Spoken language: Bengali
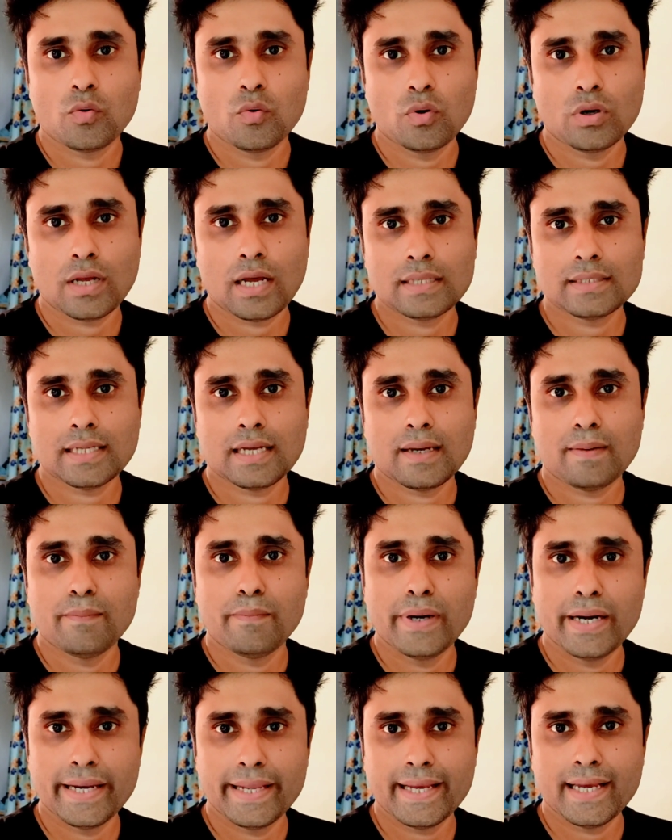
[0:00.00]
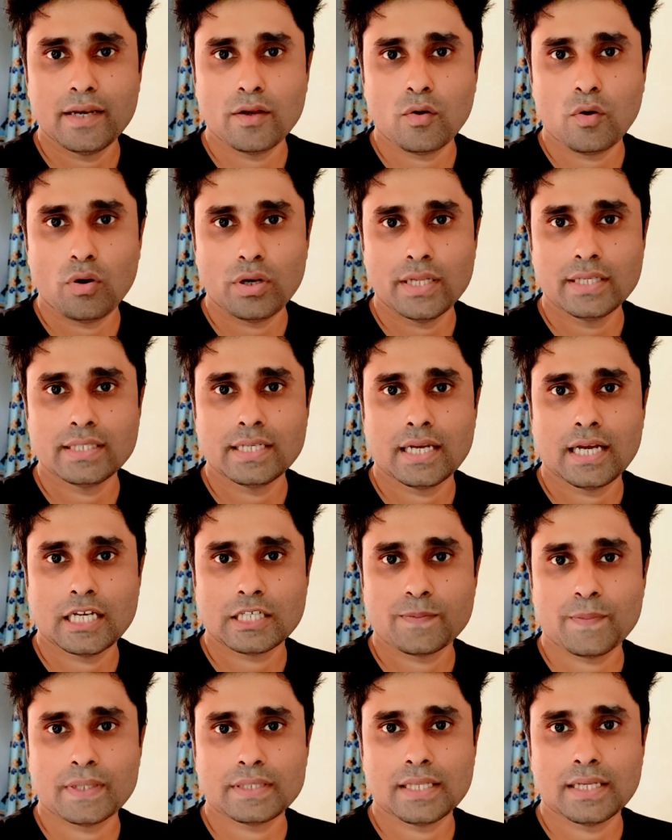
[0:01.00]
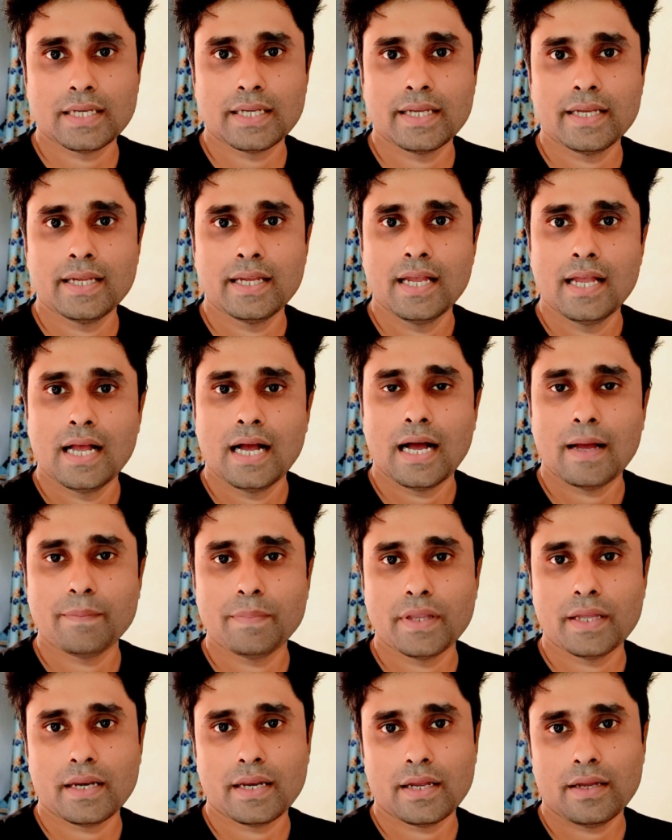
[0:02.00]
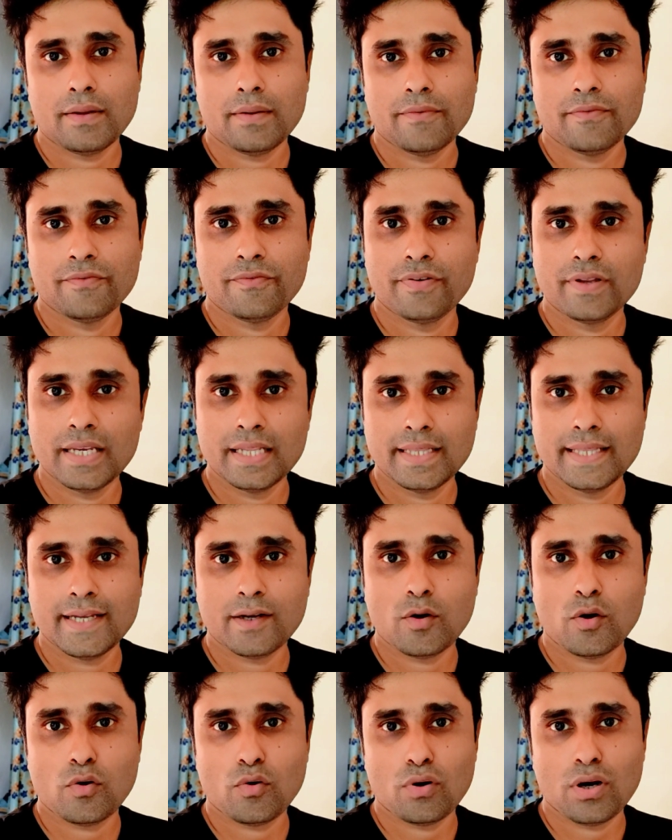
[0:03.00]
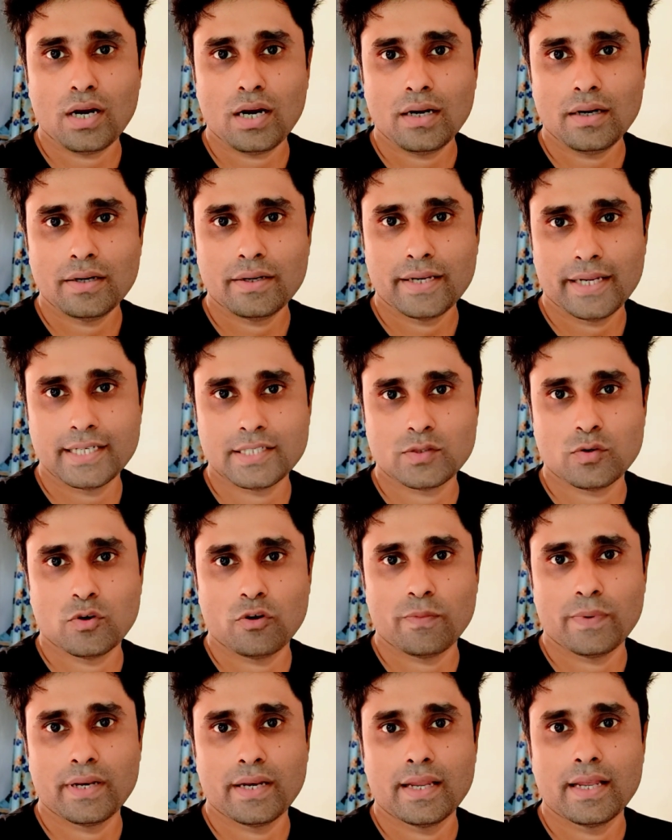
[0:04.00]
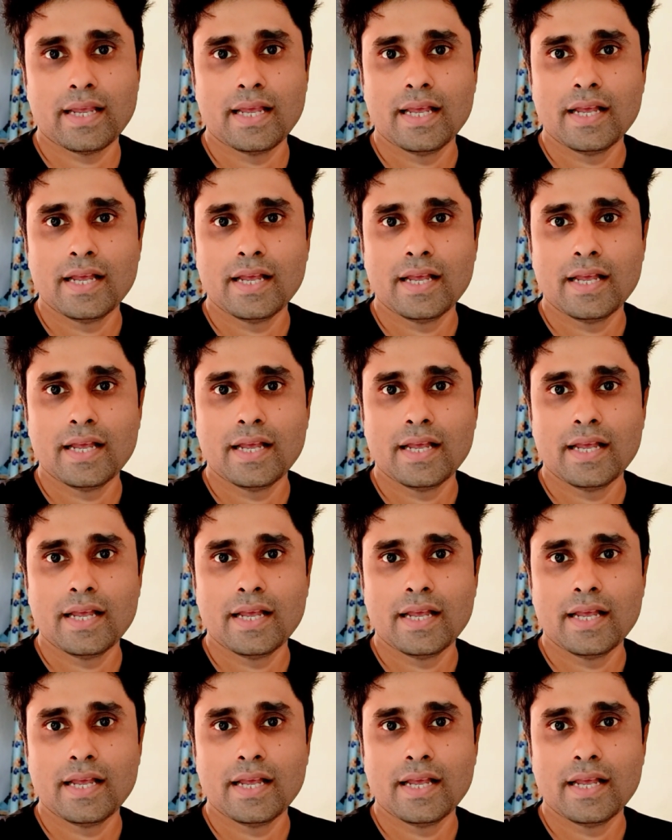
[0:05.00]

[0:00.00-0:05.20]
কলকাতার মেডিকেল কলেজ হাসপাতালে আপনারা ফ্রিতে করোনা টেস্ট করবেন